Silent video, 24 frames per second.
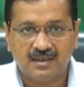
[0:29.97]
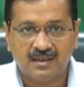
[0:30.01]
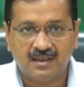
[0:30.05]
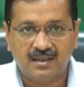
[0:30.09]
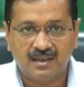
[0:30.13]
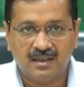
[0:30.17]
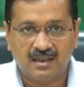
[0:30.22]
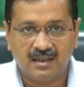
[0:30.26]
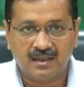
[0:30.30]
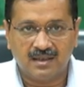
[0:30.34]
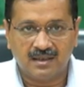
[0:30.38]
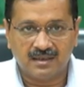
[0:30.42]

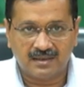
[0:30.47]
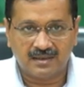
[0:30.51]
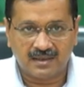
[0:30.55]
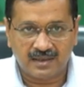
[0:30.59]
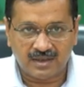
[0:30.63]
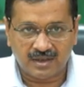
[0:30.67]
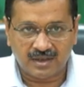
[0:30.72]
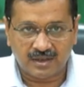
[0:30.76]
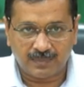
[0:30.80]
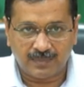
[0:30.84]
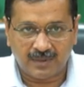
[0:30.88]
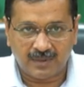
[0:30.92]

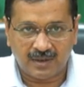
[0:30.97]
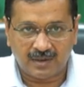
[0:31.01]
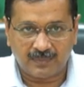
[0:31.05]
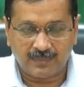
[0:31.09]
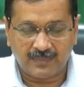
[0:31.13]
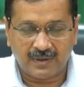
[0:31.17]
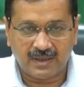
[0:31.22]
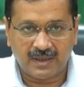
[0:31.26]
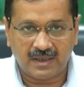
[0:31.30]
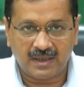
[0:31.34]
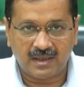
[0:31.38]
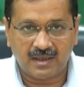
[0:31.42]
देश भर
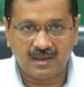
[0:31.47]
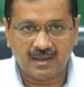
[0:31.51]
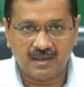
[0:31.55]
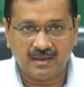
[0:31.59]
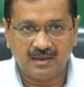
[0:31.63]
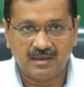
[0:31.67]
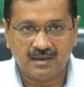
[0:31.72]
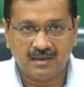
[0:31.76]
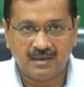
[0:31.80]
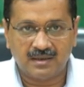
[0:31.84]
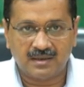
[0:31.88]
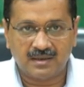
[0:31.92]
में
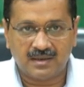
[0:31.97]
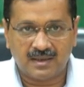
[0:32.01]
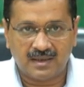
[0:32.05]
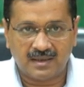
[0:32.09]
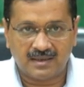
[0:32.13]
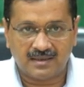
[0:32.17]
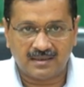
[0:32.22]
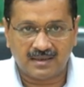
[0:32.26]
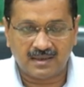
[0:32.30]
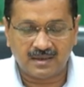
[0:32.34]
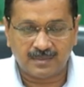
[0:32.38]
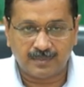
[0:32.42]

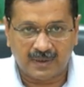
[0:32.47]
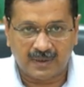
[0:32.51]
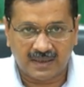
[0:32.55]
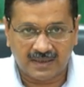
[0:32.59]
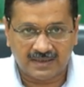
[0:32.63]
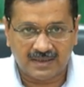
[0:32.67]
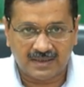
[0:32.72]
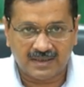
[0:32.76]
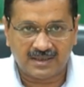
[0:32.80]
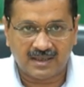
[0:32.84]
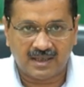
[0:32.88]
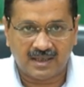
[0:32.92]
केसेस
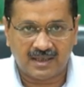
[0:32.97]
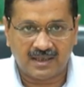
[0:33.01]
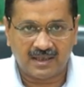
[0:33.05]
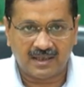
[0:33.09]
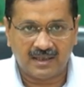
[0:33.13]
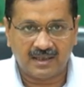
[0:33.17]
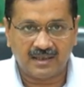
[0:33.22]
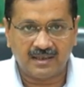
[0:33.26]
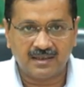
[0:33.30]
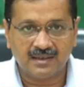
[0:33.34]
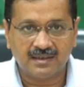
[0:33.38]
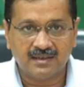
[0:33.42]
बढ़ते जा रहे
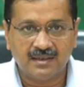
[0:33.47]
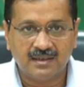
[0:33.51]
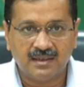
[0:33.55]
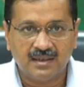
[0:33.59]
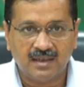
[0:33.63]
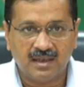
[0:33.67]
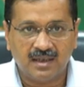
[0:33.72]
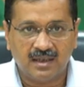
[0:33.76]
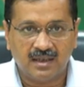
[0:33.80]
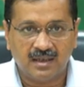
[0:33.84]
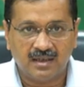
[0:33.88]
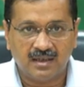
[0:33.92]

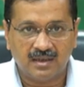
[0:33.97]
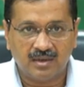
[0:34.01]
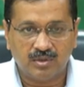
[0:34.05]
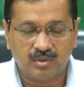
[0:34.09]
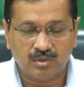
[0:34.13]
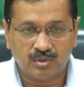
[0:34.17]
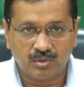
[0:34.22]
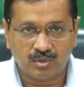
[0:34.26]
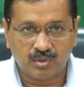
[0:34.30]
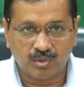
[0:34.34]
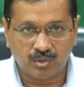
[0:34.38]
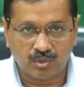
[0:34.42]
हैं
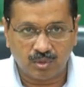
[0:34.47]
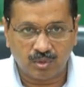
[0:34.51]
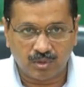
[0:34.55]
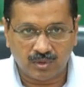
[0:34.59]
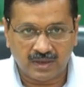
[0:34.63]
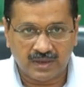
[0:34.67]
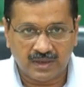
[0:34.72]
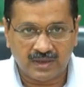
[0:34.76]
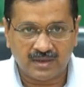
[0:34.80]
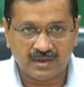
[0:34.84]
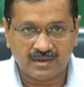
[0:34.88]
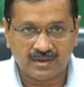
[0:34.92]
उनको
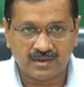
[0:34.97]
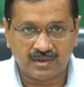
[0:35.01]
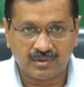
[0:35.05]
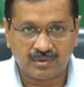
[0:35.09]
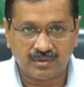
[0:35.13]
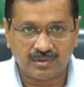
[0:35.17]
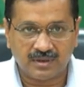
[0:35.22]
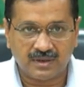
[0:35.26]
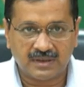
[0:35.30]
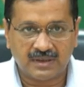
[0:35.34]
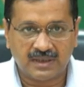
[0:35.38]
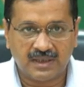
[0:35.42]
रोकने की
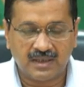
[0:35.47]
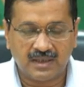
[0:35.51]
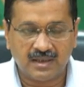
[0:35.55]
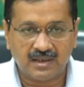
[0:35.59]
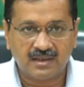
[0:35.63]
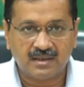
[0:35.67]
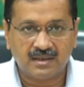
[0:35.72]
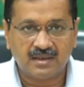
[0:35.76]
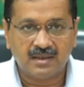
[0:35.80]
ज़रूरत है